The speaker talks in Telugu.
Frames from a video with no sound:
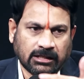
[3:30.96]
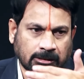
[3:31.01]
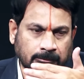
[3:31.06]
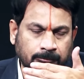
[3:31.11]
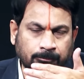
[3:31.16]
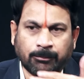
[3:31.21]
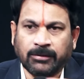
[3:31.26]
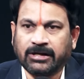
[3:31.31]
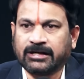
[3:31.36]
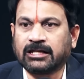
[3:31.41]

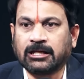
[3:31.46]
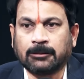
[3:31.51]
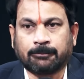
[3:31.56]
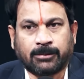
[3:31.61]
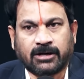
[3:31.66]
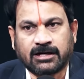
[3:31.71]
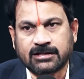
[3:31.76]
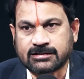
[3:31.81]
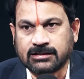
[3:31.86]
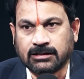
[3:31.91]
కంప్లీట్గా ఈ
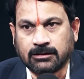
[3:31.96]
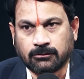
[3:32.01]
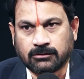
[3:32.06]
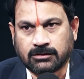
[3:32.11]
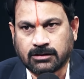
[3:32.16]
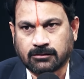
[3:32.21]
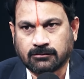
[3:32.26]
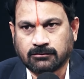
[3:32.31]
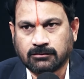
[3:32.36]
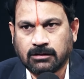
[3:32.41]
పార్సీలే
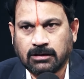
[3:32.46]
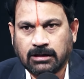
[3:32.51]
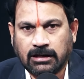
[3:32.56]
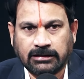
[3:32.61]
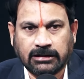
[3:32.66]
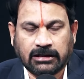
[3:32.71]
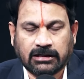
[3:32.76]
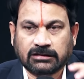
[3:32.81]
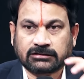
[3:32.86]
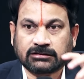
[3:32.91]
ఉంటారు
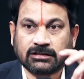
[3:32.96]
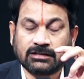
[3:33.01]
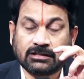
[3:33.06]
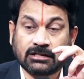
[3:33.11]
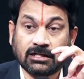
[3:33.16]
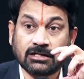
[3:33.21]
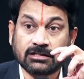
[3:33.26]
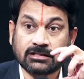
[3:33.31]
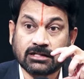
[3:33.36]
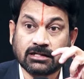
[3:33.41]
అంటే రతన్
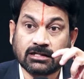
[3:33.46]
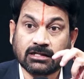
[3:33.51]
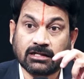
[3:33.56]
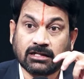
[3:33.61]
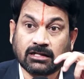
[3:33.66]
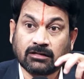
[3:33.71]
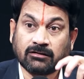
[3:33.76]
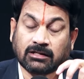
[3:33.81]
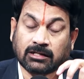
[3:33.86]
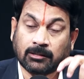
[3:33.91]
టాటా
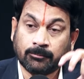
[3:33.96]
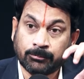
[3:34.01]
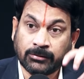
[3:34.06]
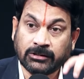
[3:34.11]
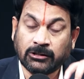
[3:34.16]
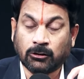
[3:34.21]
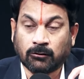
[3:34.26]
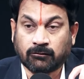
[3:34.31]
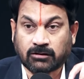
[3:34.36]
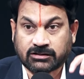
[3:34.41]
గారి
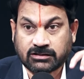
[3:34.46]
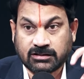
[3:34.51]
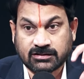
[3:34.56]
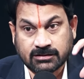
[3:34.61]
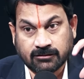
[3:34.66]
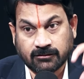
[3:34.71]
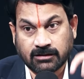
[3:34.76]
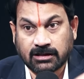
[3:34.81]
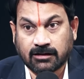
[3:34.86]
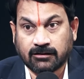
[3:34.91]
కంపెనీలో వర్క్
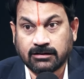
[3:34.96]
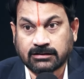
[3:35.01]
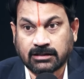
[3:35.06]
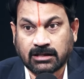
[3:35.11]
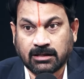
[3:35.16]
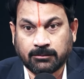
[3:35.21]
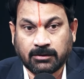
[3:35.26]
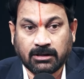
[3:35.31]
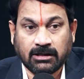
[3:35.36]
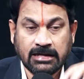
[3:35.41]
చేసిన వాళ్ళగా
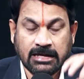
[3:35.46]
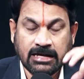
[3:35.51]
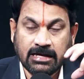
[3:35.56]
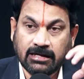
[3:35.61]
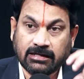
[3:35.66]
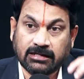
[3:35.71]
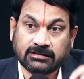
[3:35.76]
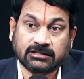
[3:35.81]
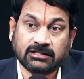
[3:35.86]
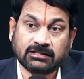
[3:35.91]
అయితేనేమి
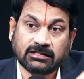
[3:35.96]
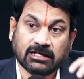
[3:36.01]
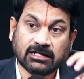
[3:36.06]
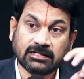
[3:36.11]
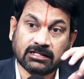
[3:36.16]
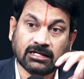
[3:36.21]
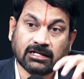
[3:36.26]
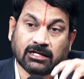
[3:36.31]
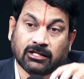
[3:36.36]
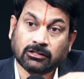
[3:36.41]
రతన్
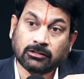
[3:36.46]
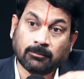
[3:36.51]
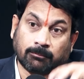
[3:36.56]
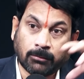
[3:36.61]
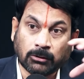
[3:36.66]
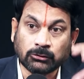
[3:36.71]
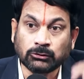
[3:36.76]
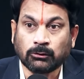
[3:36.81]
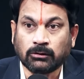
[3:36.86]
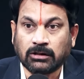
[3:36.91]
టాటా గారి యొక్క
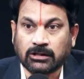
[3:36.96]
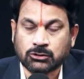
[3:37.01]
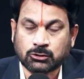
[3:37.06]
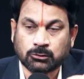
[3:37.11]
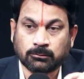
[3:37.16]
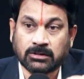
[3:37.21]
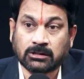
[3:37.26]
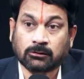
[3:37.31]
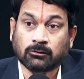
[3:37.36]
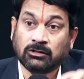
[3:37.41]
బంధువులే
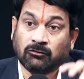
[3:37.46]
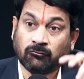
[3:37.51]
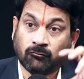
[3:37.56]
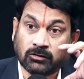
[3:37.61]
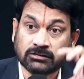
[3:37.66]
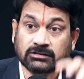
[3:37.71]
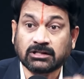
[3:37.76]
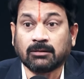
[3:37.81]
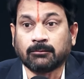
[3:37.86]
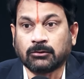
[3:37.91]
సుమారు కొన్ని
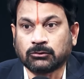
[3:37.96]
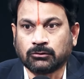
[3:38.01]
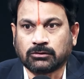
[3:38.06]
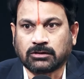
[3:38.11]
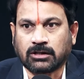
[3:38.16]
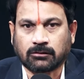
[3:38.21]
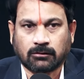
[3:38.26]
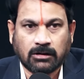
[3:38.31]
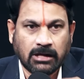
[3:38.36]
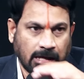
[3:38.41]
వందల మంది
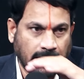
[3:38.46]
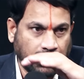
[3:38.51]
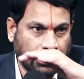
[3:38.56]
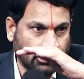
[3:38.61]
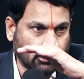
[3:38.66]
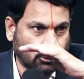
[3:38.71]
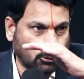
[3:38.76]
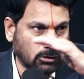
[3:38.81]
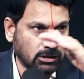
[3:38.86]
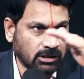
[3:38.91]
ఉంటారు ఆ
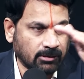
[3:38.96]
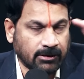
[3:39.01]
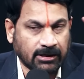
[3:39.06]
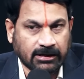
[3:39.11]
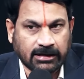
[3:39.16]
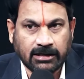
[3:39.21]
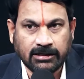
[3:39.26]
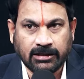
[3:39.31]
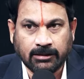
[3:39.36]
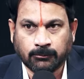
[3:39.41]
కొలాబా
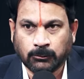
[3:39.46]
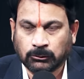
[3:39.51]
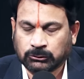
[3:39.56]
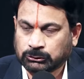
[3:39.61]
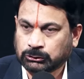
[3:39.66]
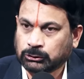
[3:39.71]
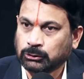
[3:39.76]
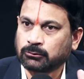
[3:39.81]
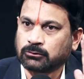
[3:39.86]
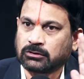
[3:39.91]
కాలనీ
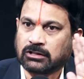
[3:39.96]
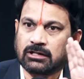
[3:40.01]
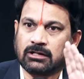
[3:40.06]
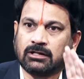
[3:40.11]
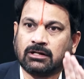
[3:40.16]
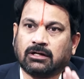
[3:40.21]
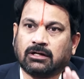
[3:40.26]
మొత్తం కూడా